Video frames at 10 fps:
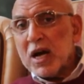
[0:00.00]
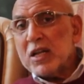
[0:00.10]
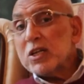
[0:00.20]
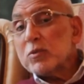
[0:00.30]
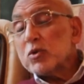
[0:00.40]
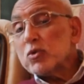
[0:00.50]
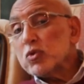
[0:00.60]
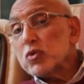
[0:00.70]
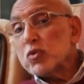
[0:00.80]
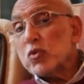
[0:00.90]
عليهم
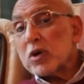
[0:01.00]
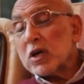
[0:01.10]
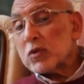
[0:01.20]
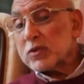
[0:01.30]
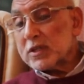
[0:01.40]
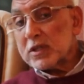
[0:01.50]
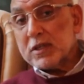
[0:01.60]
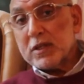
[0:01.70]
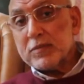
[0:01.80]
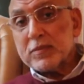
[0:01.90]
الهدوء والوقار
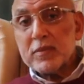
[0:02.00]
والسكينه